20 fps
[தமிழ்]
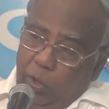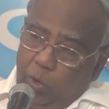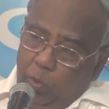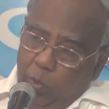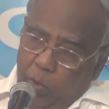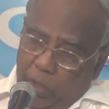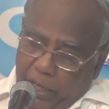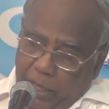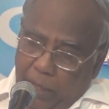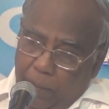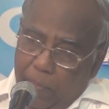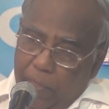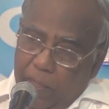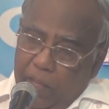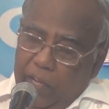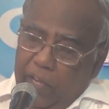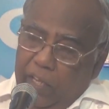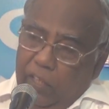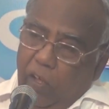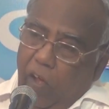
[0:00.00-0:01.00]
துணை
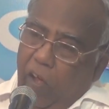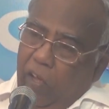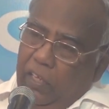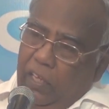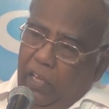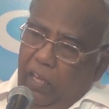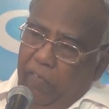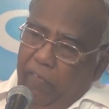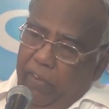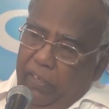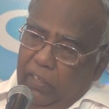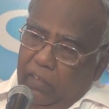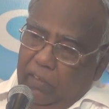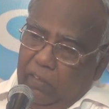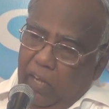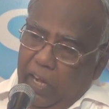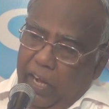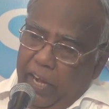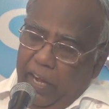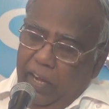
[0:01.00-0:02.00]
இது ஆங்கில
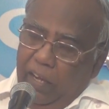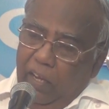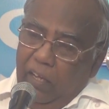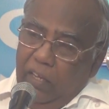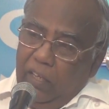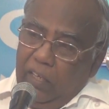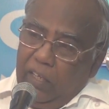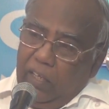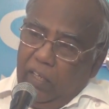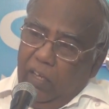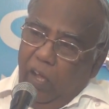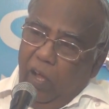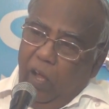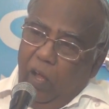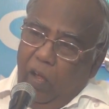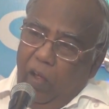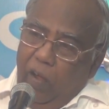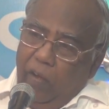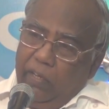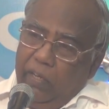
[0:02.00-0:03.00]
வேதத்தில்
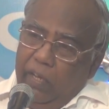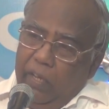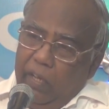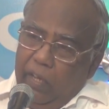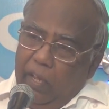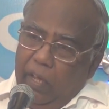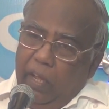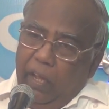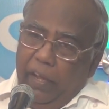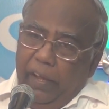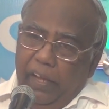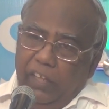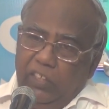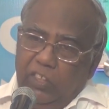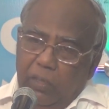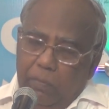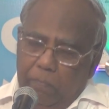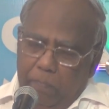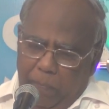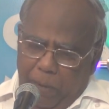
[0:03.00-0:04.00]
காட் இஸ்
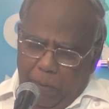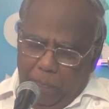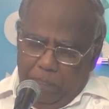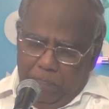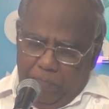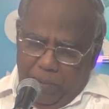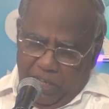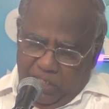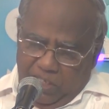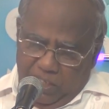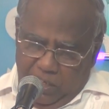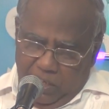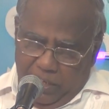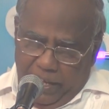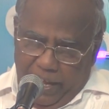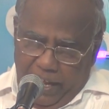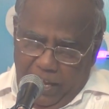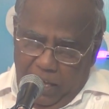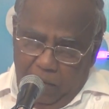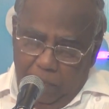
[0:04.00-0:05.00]
மை ப்ரெசன்ட்
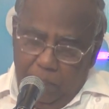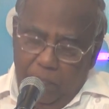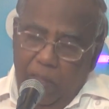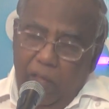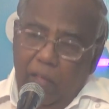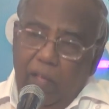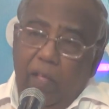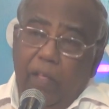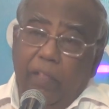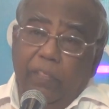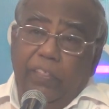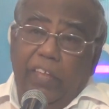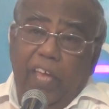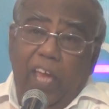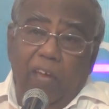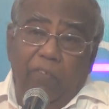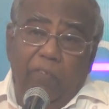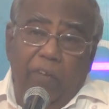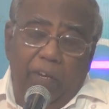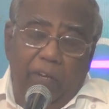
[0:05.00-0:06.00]
ஹெல்ப்
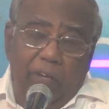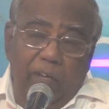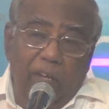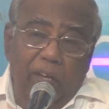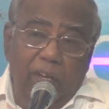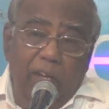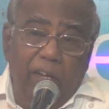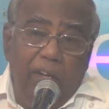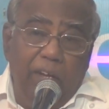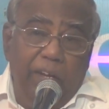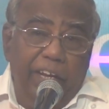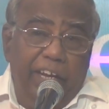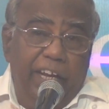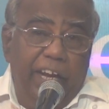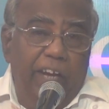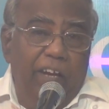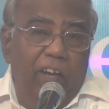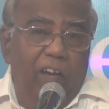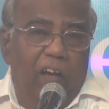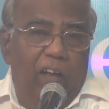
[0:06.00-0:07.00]
தேவன்
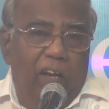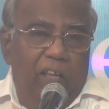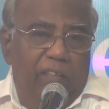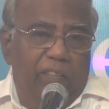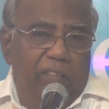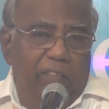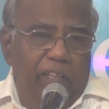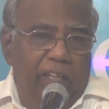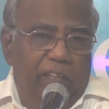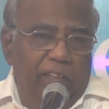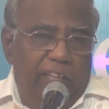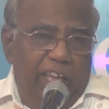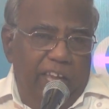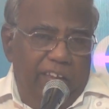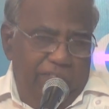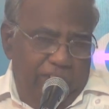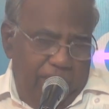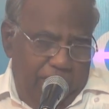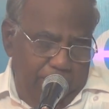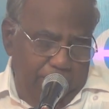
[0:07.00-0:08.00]
நிகழ்காலத்தின்
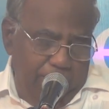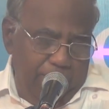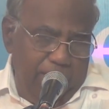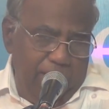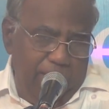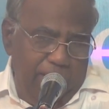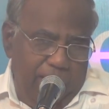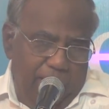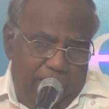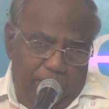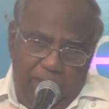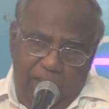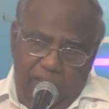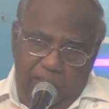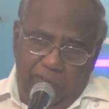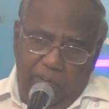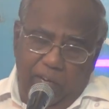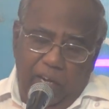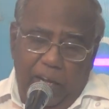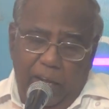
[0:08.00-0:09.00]
தேவன்
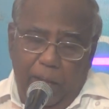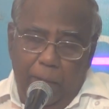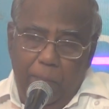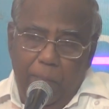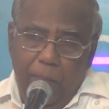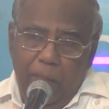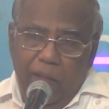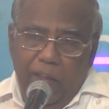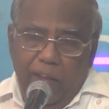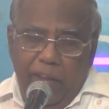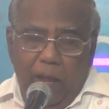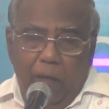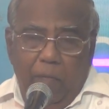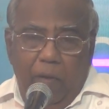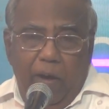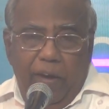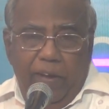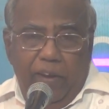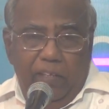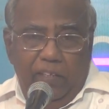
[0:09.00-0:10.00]
அன்பானவர்களே நாம்
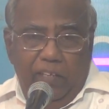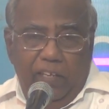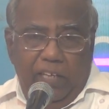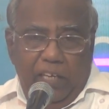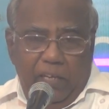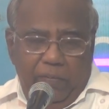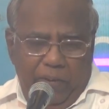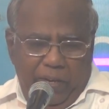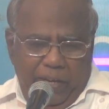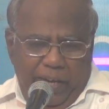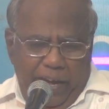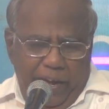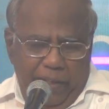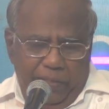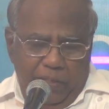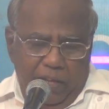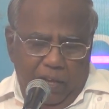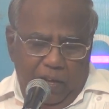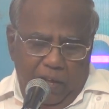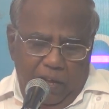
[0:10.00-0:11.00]
ஆராதிக்கிறவர்
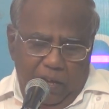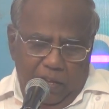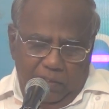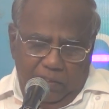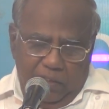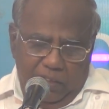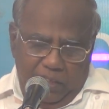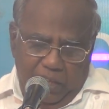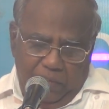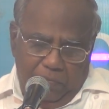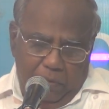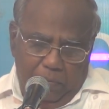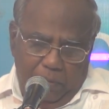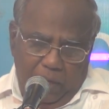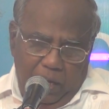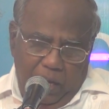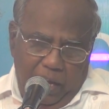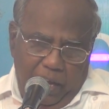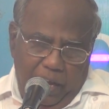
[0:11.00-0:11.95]
கடந்த காலத்தின் தெய்வம் அல்ல